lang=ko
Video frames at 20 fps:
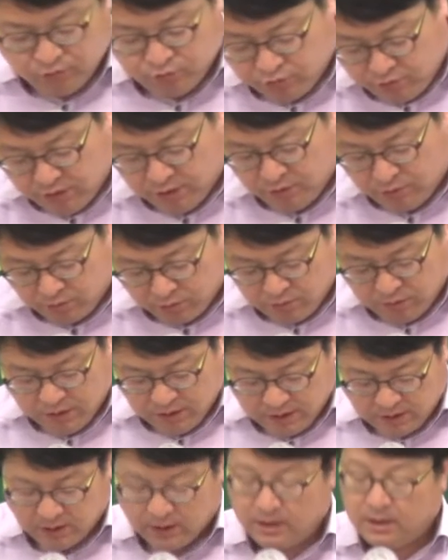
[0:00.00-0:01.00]
후에도
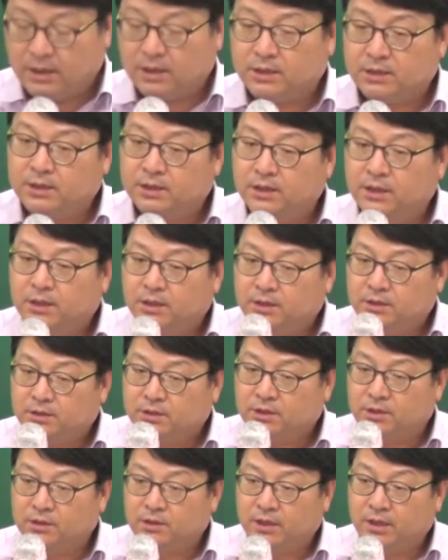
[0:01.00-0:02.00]
계약을
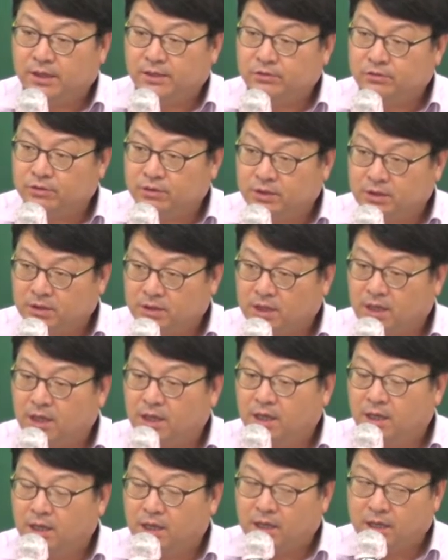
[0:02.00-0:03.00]
처리할 수 있다.
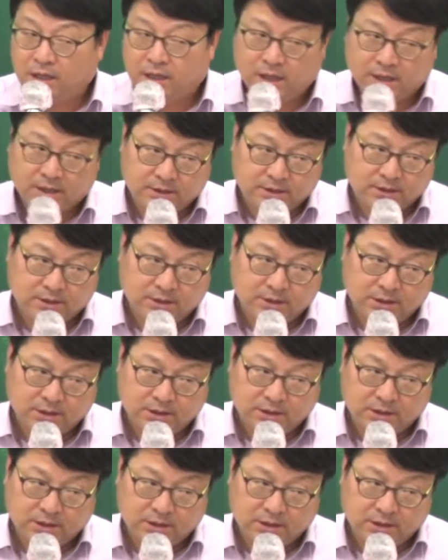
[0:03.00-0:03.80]
X.